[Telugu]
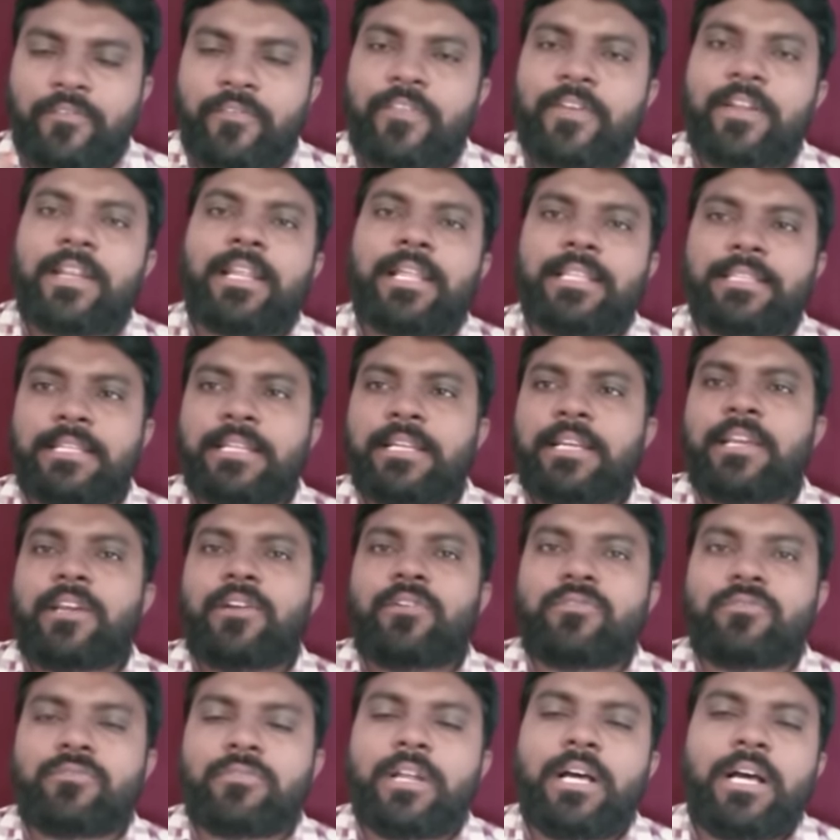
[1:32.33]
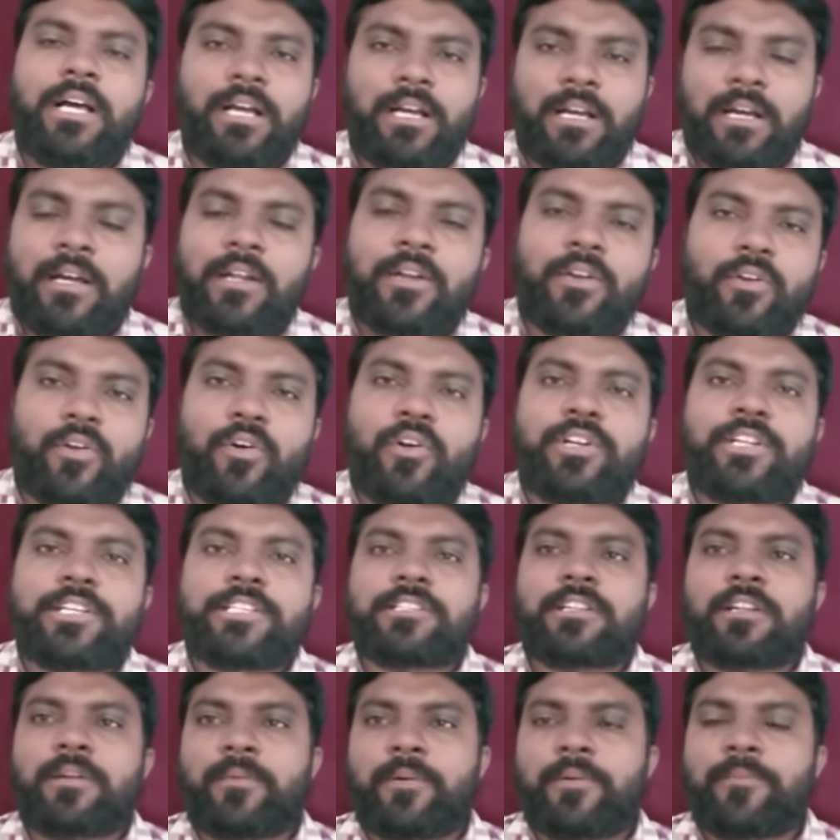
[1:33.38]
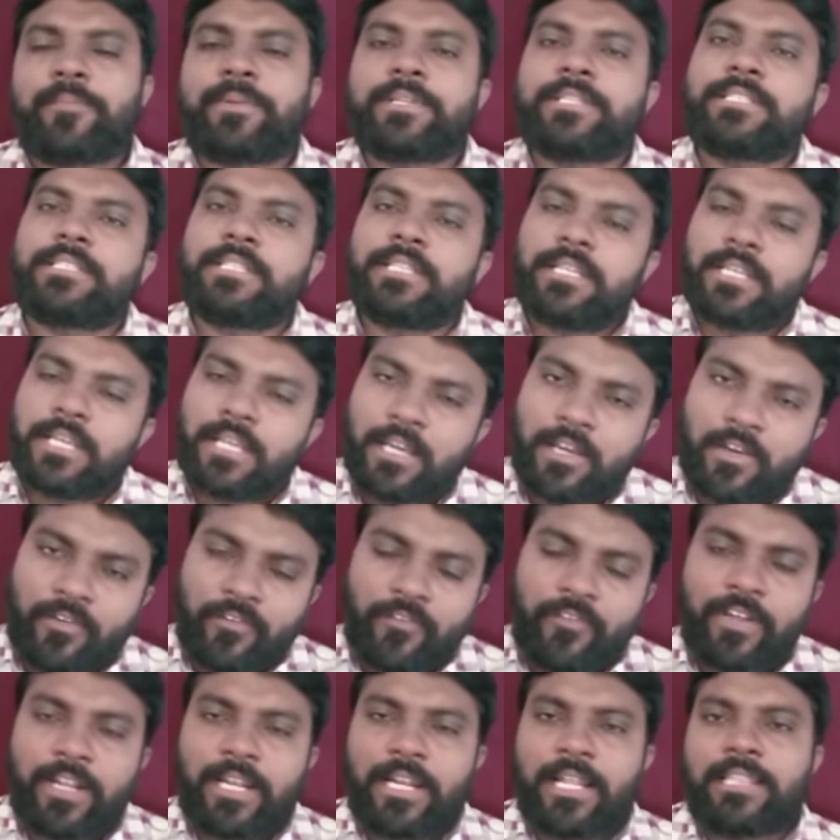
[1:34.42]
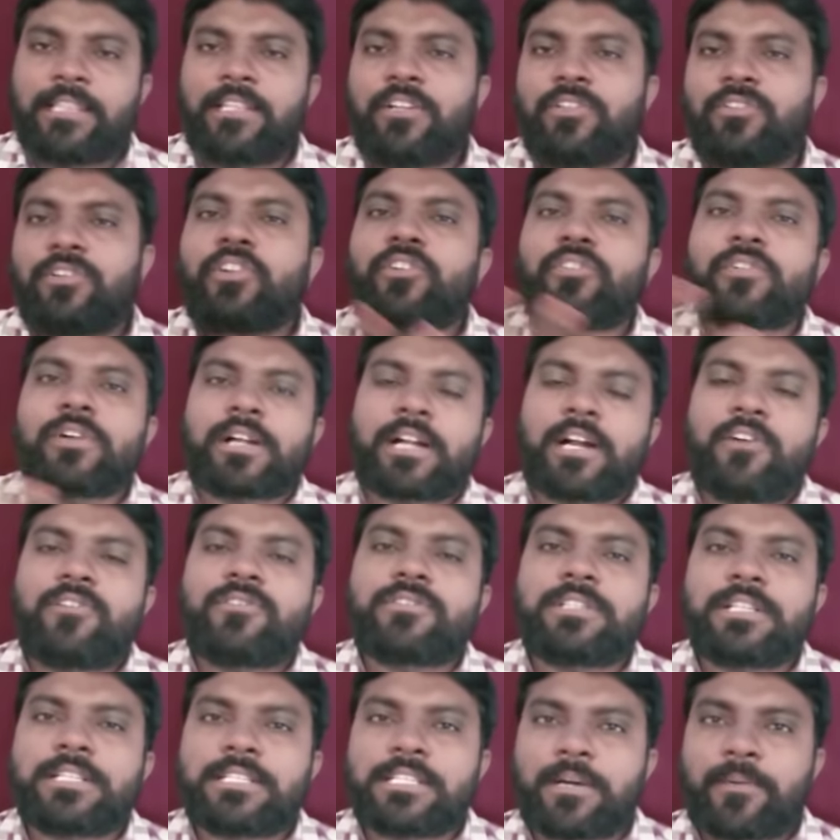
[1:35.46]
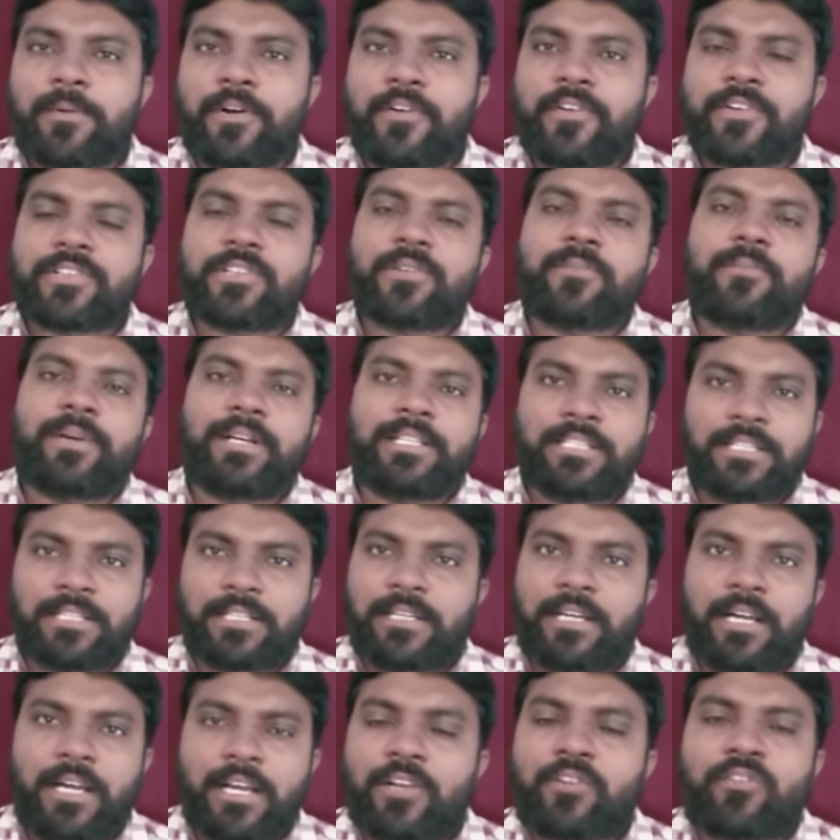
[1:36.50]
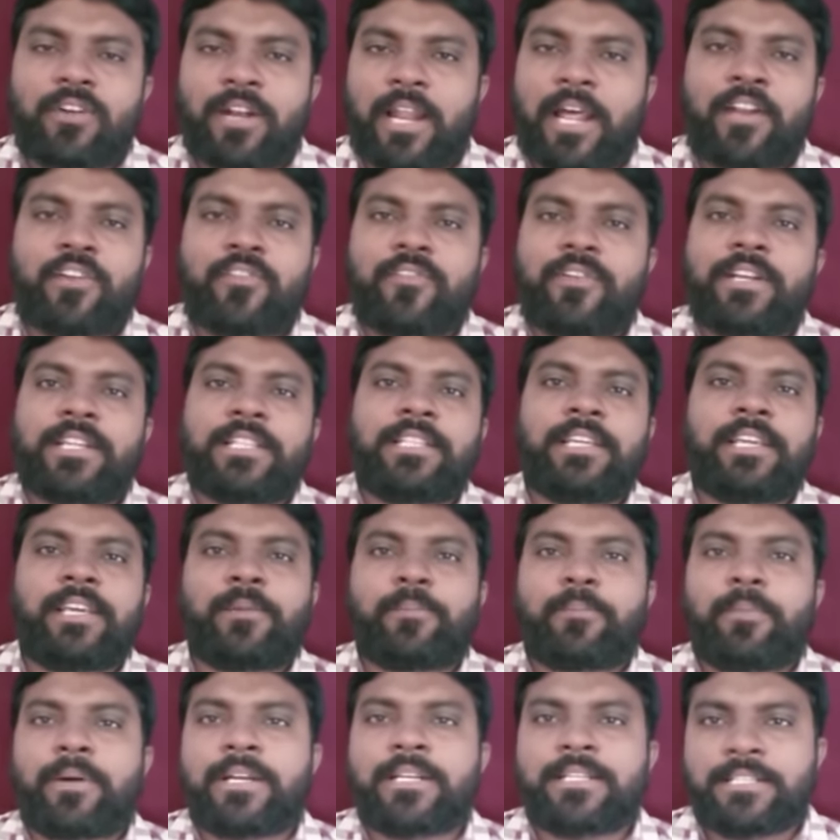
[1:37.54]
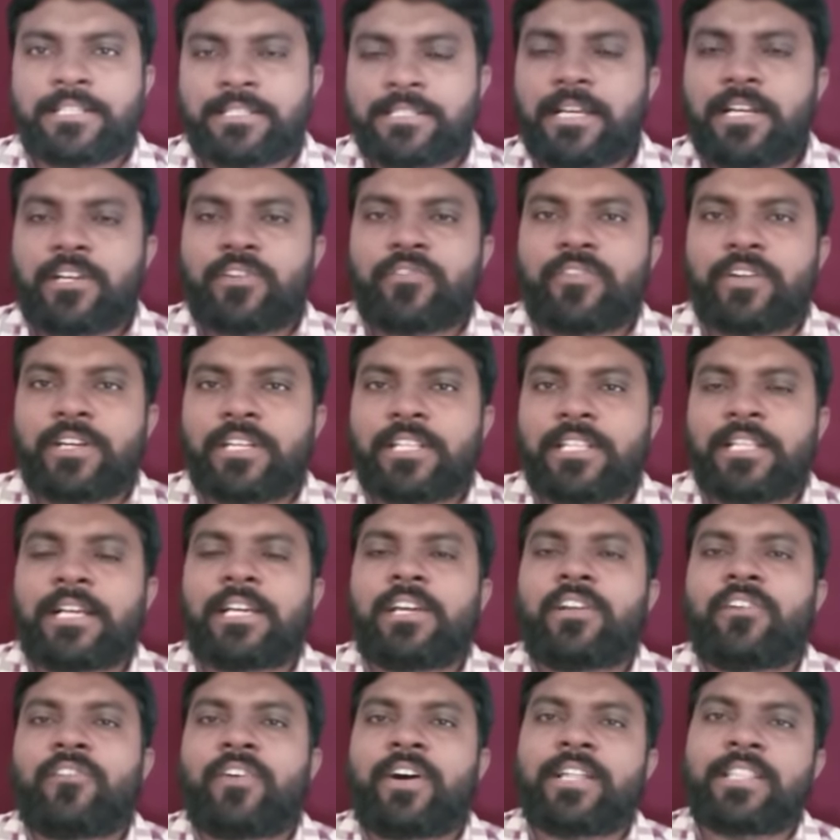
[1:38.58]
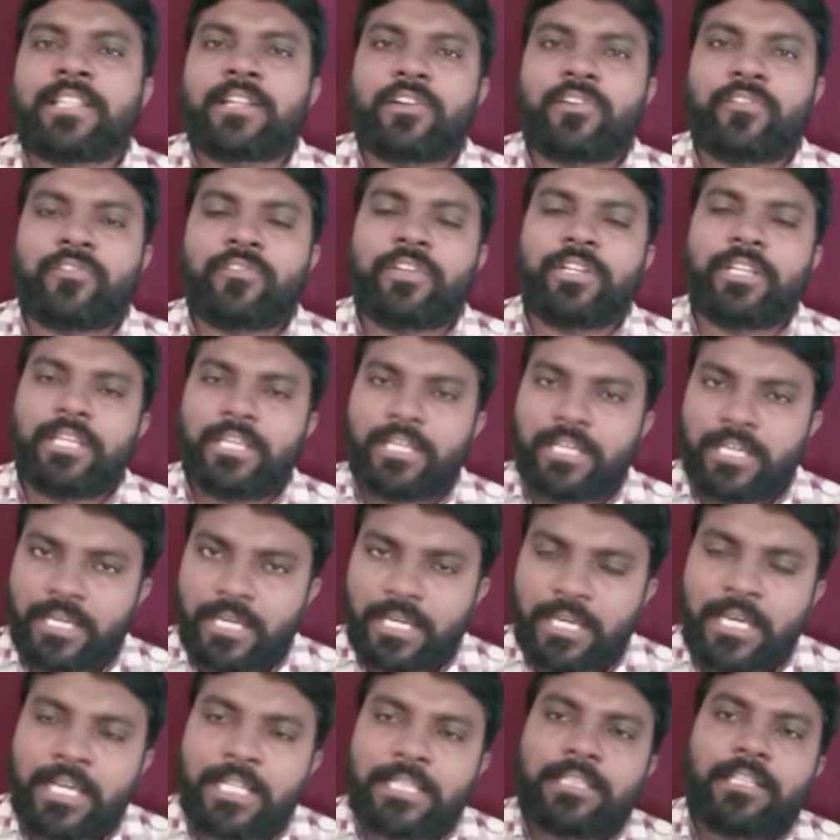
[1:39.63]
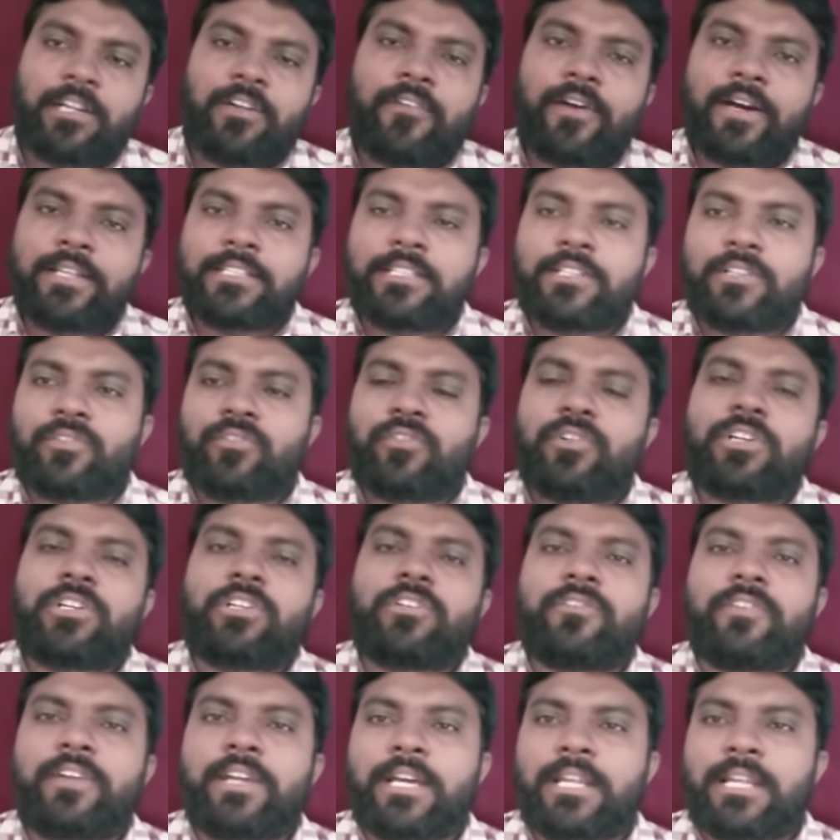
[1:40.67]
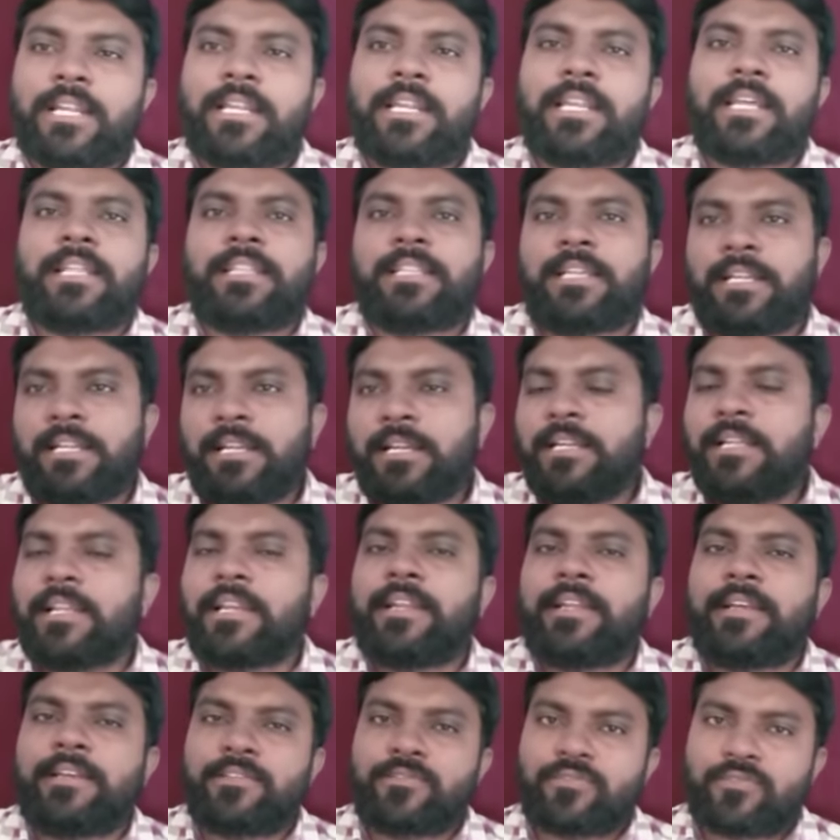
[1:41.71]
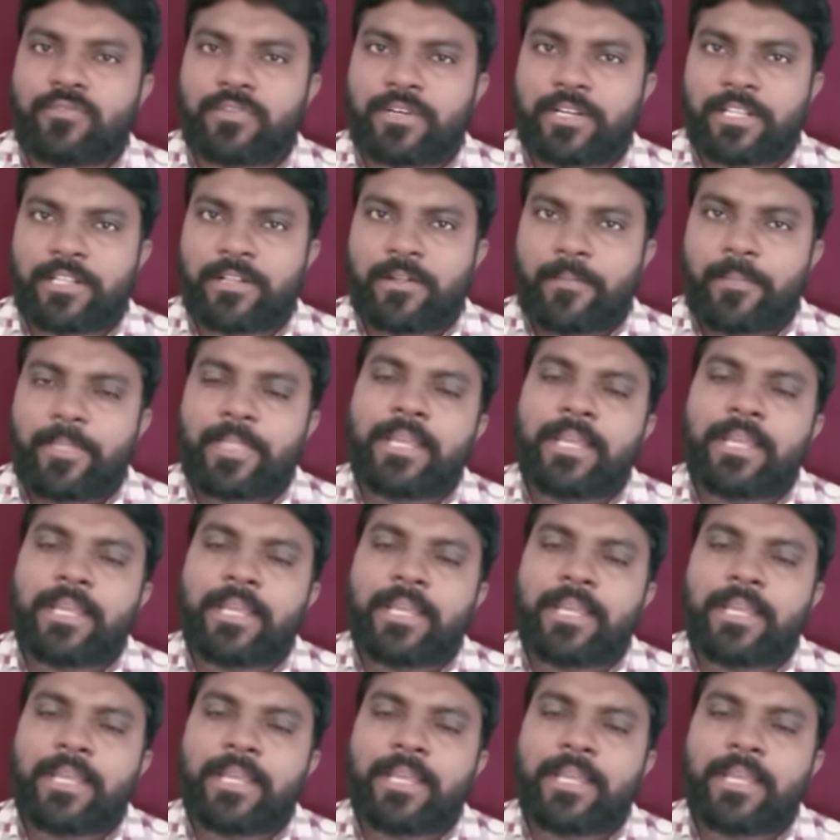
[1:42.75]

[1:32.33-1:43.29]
వీళ్ళందరికీ కూడా నోటీసులు పంపించి వీళ్ళందరితో ఒక కౌన్సిల్ సమావేశం మాదిరి హైకోర్టు అటువంటిది ఏర్పాటు చేసి అటువంటి దగ్గర వాదనలు విని తర్వాత ఇది కొట్టివేయాలా లేదా అని నిర్ణయించుకుంటుంది